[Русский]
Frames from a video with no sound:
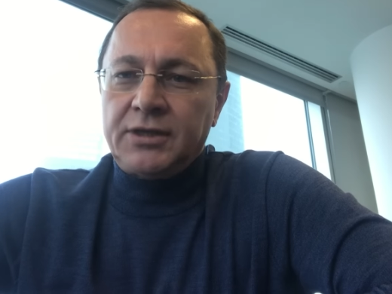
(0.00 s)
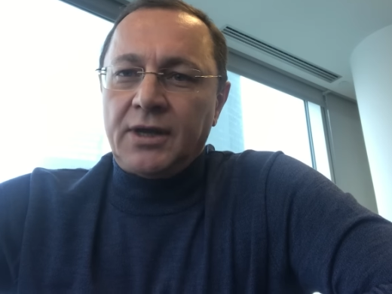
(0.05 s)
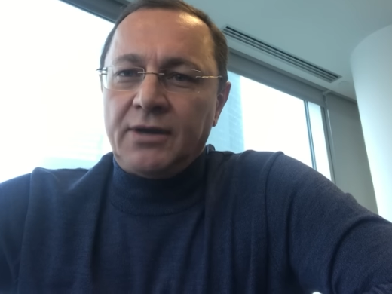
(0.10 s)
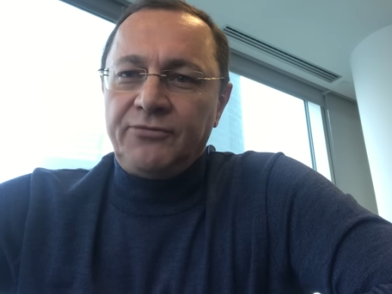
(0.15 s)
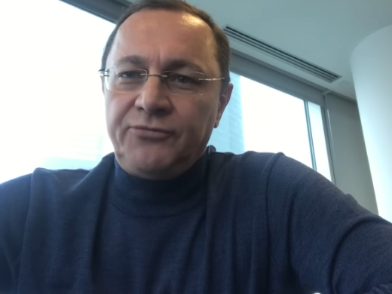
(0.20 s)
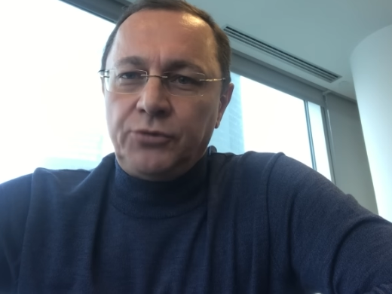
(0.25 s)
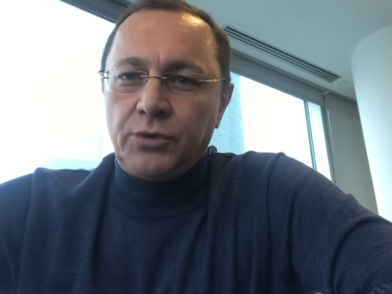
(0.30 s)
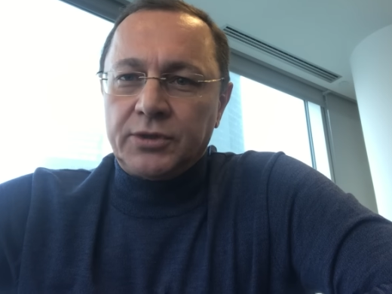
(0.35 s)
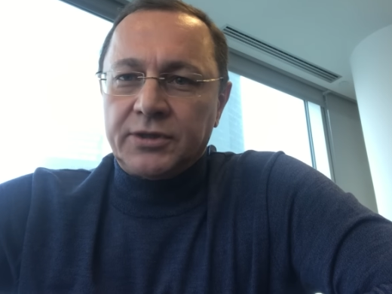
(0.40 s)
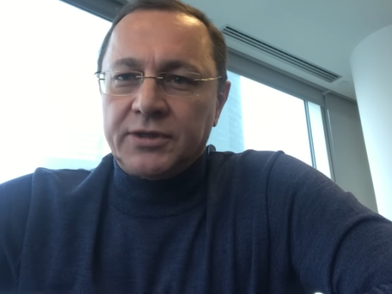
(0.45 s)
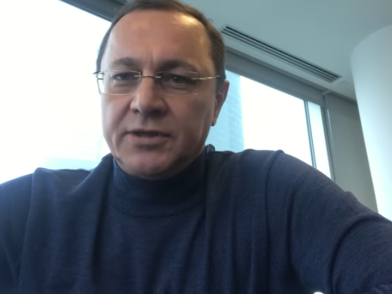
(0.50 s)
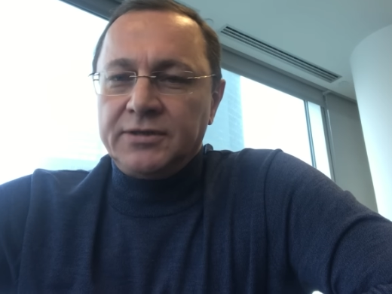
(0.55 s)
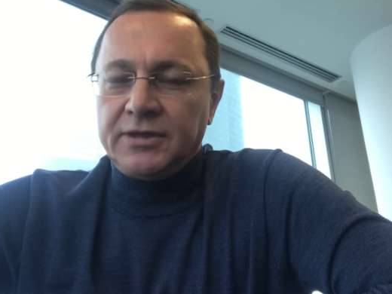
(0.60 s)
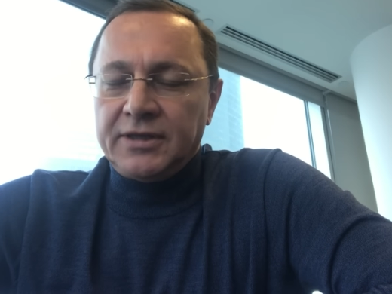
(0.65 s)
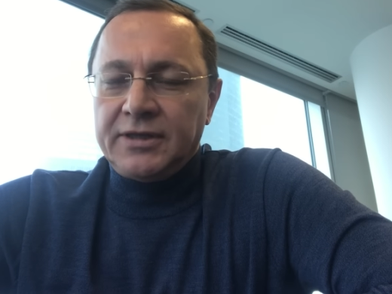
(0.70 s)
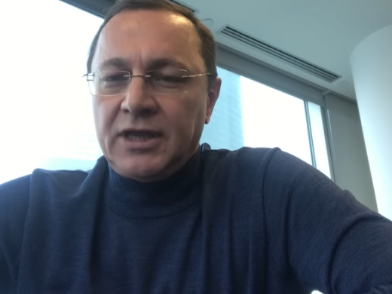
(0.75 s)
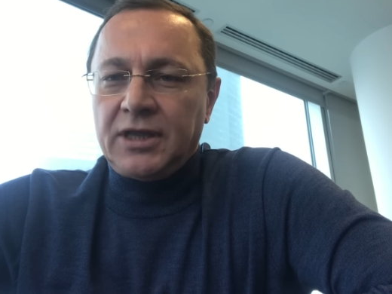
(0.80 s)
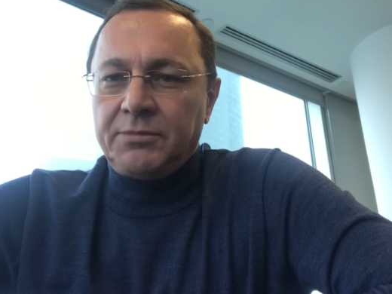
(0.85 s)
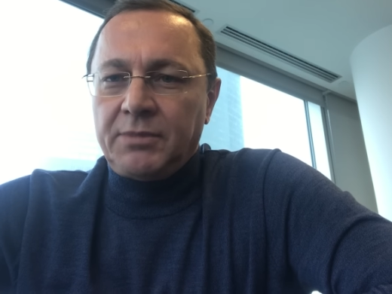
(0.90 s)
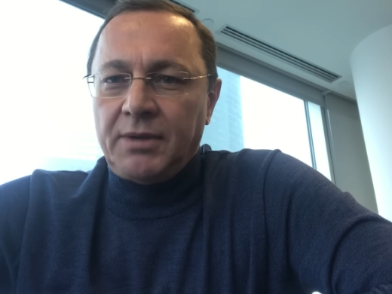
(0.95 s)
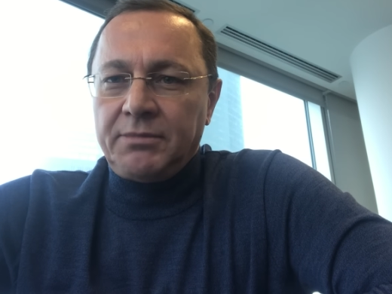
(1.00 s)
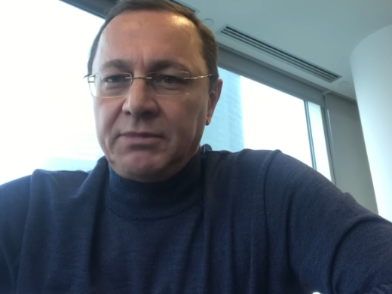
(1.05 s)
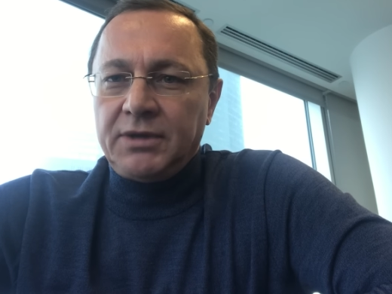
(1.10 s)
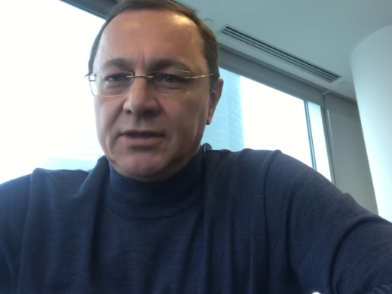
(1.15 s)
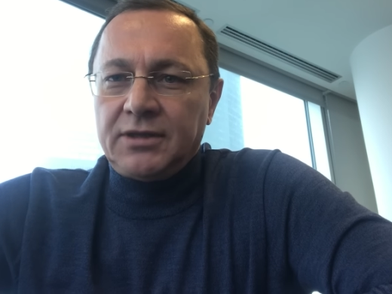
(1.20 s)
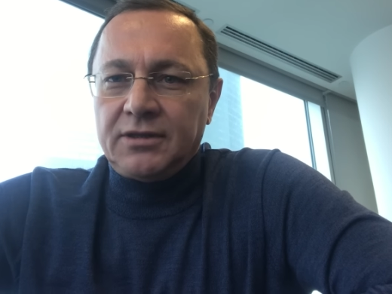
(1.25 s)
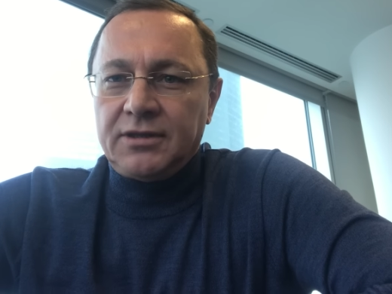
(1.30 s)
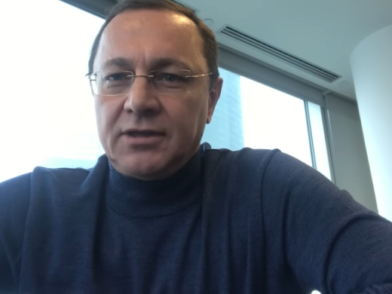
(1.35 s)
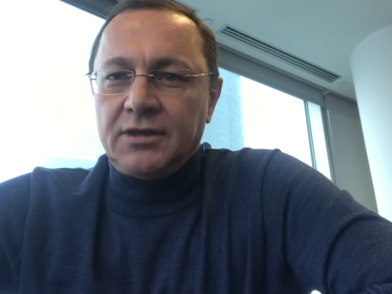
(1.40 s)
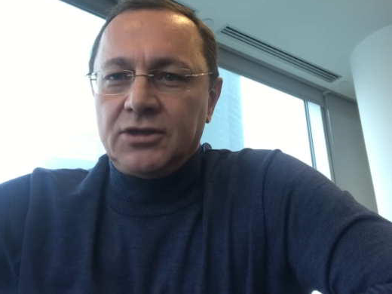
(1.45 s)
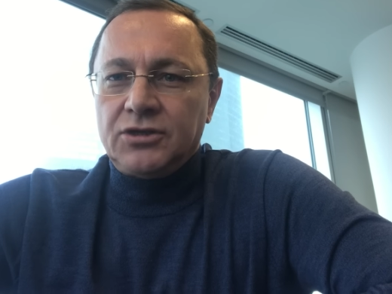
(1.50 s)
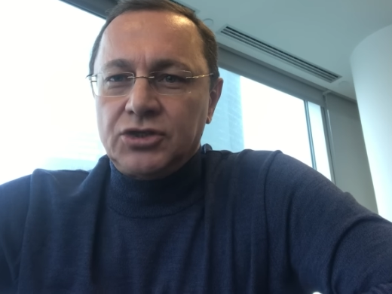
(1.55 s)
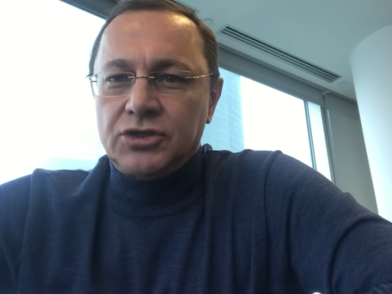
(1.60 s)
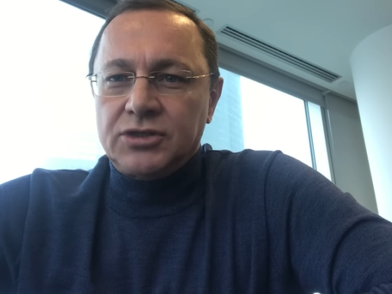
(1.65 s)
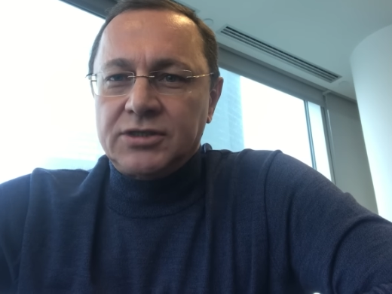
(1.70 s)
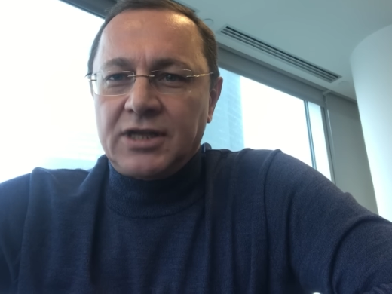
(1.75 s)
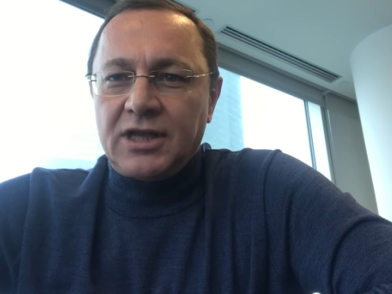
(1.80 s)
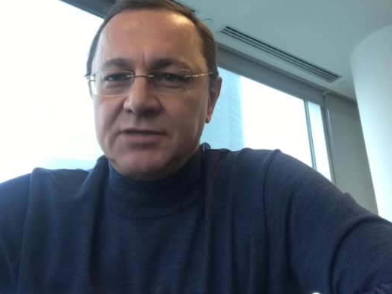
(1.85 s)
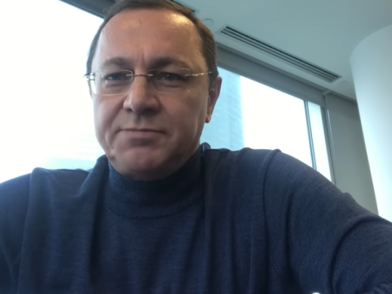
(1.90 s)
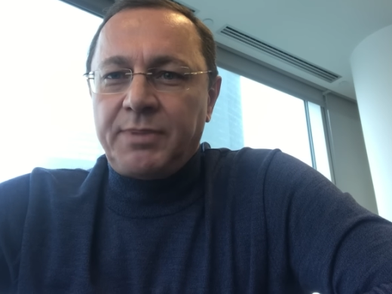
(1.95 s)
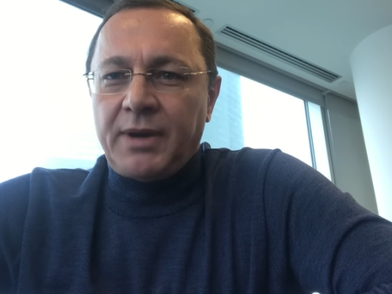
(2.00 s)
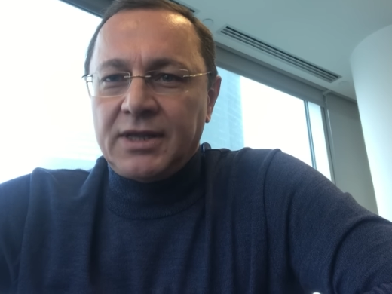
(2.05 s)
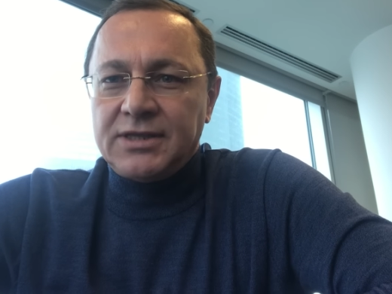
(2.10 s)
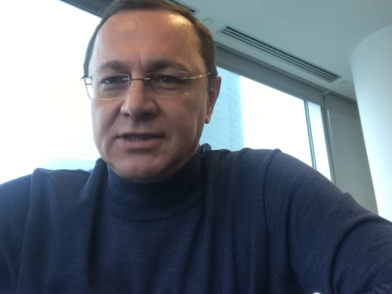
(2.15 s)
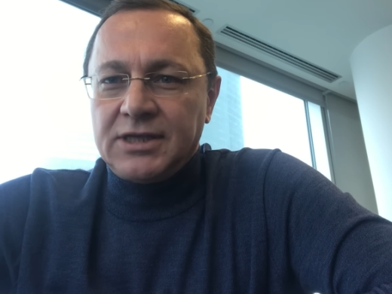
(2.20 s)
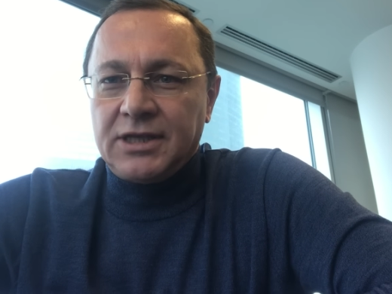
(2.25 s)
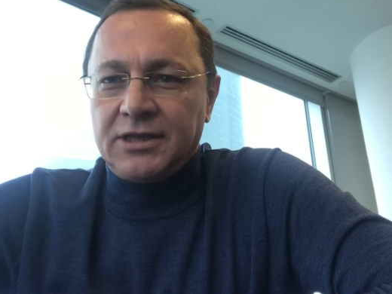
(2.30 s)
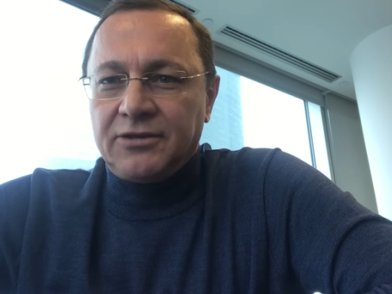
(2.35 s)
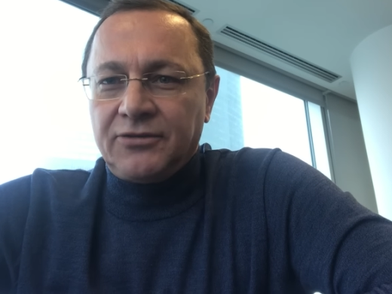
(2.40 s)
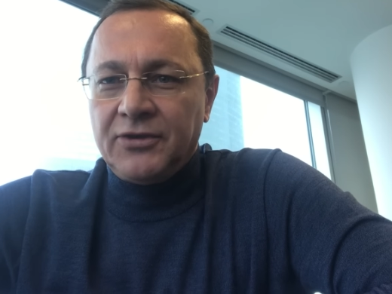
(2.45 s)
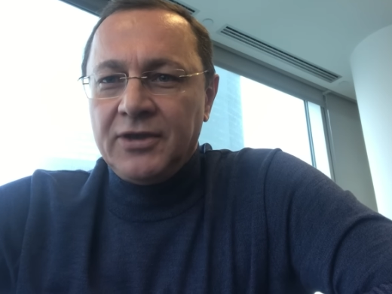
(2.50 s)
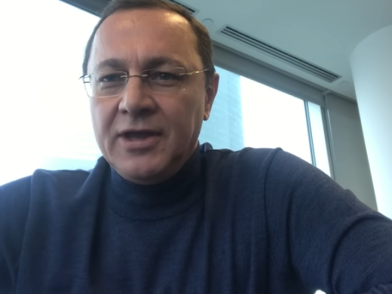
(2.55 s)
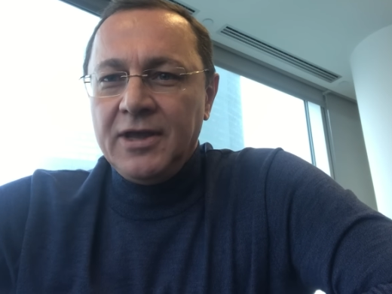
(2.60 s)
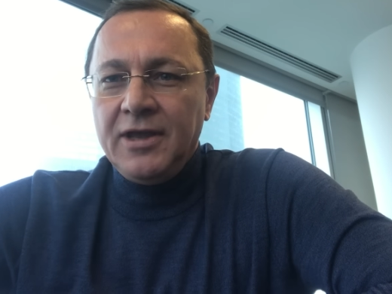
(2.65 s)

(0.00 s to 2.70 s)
комфортной. На данный момент это 16%.